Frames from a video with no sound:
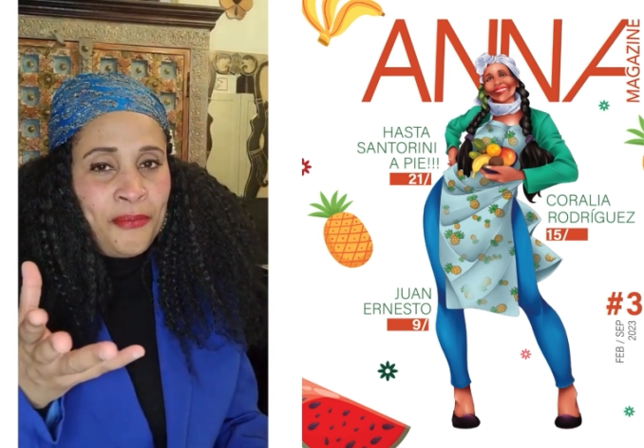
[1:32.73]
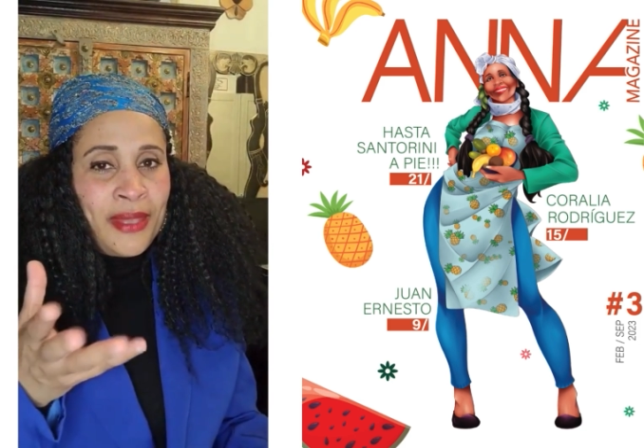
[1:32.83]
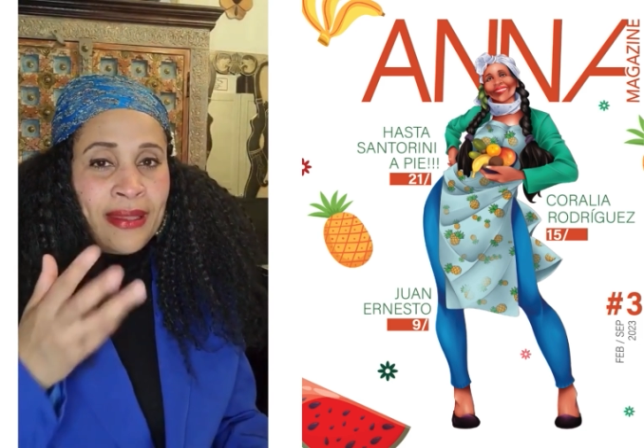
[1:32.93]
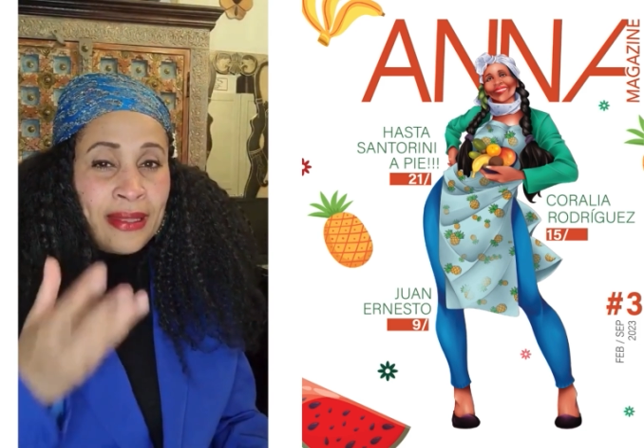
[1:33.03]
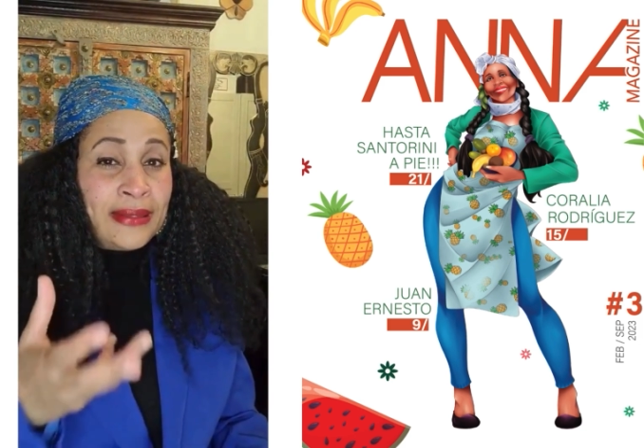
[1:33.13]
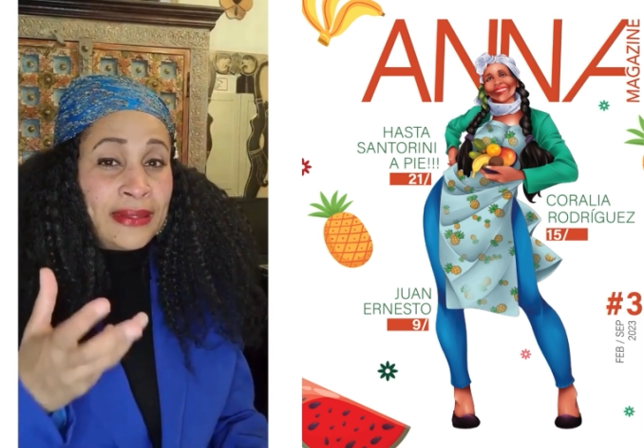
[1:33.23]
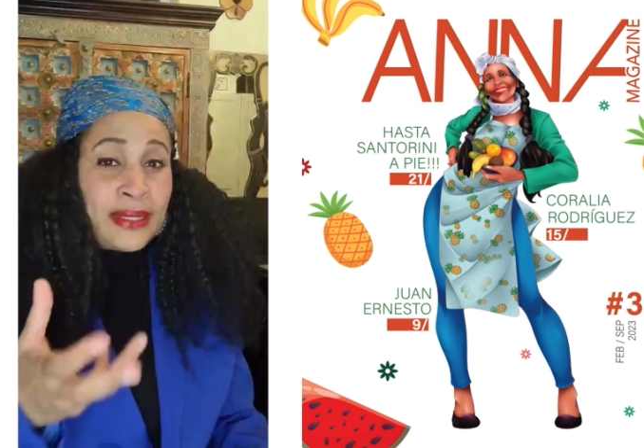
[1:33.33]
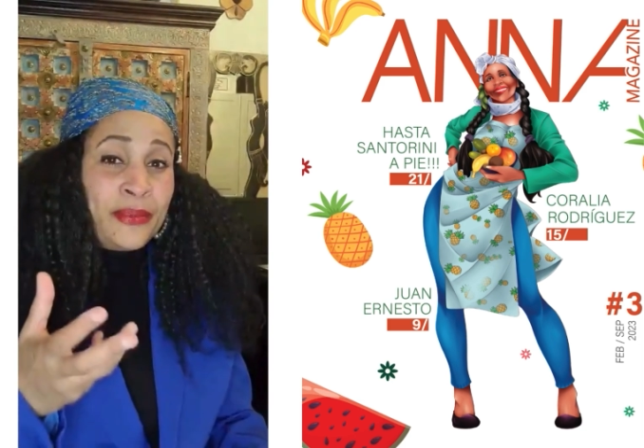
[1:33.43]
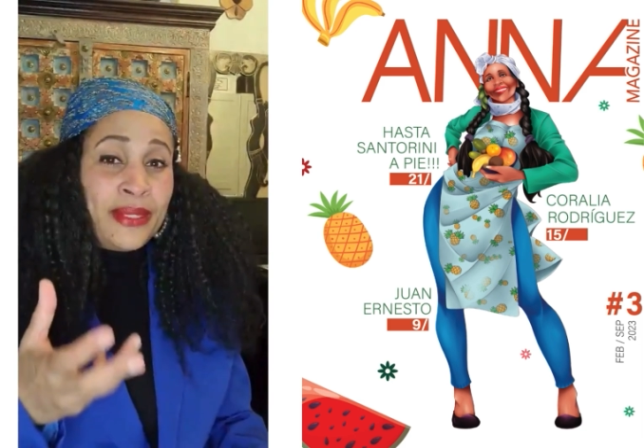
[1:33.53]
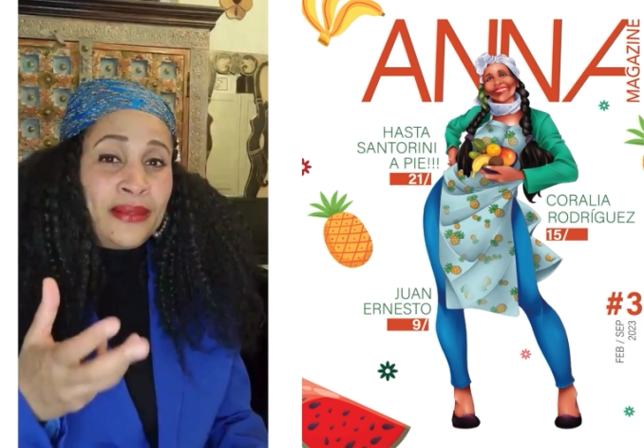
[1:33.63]
me encanta
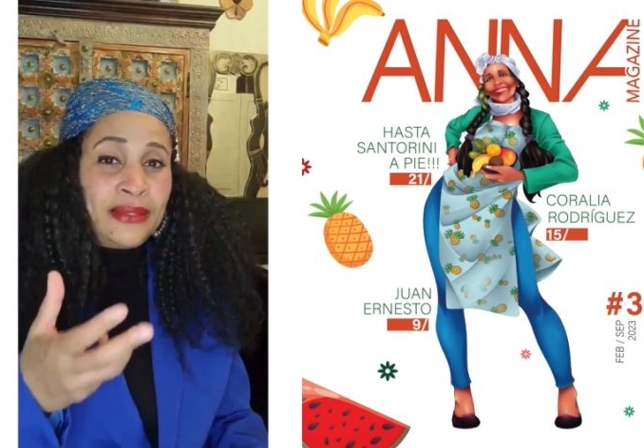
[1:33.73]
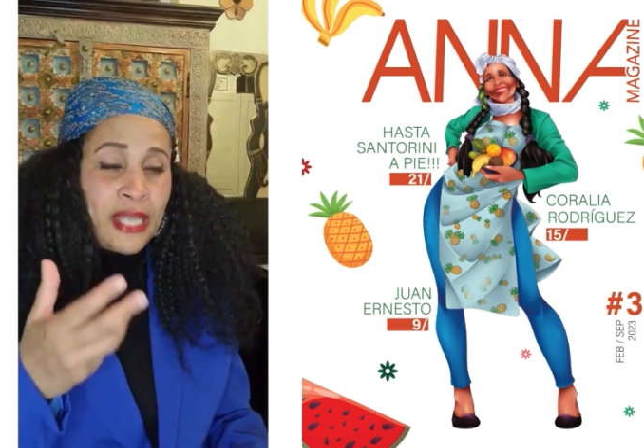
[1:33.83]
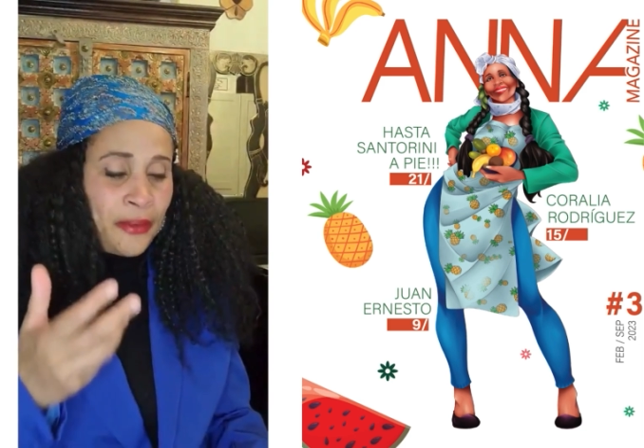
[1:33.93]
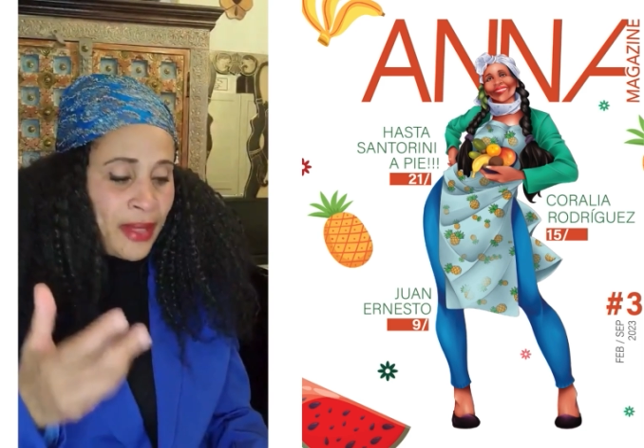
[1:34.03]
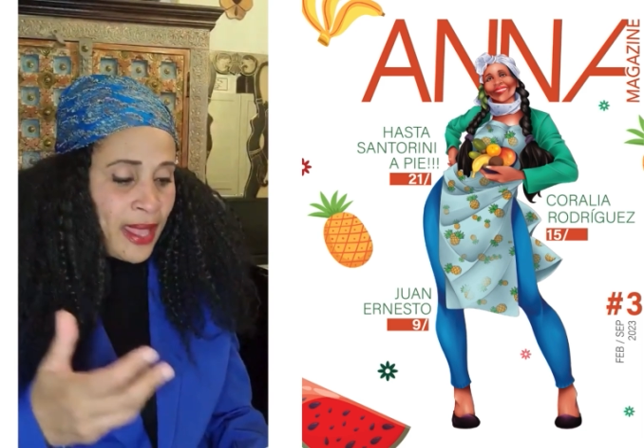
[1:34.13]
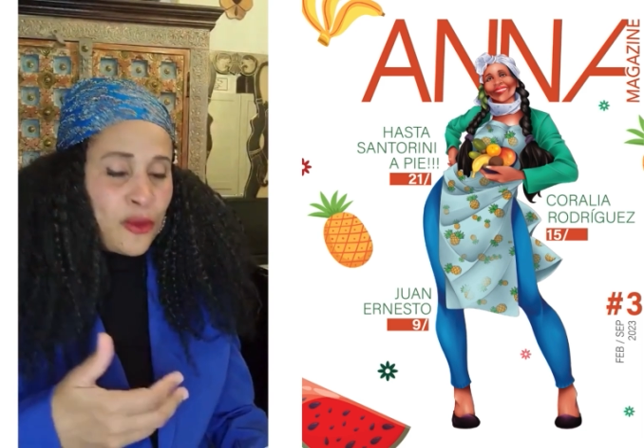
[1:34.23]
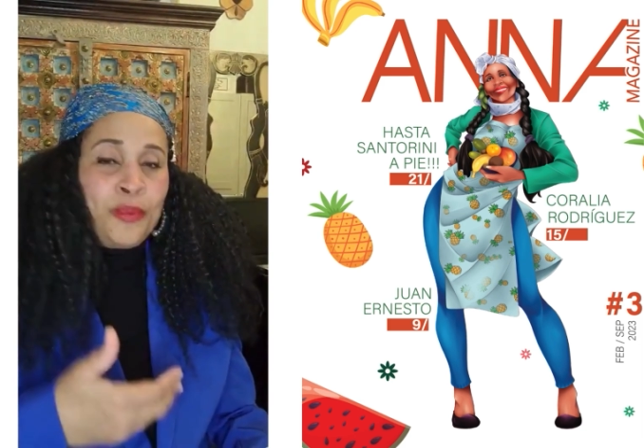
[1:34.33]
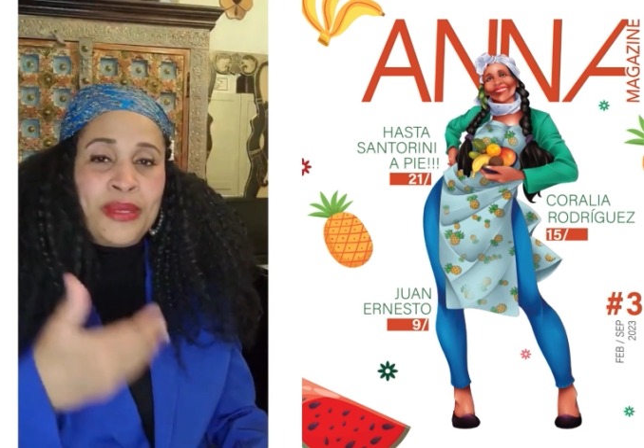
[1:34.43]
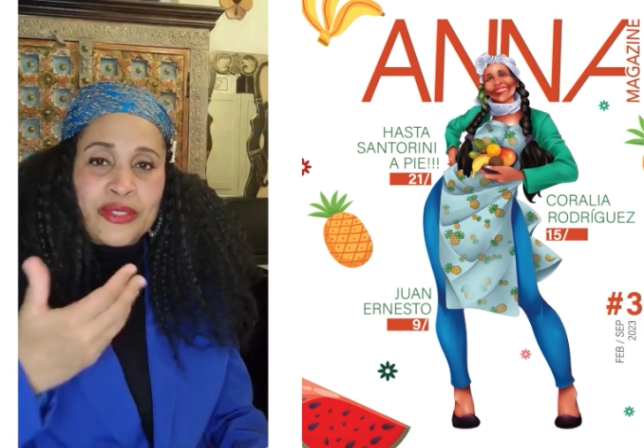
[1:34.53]
también trabajar con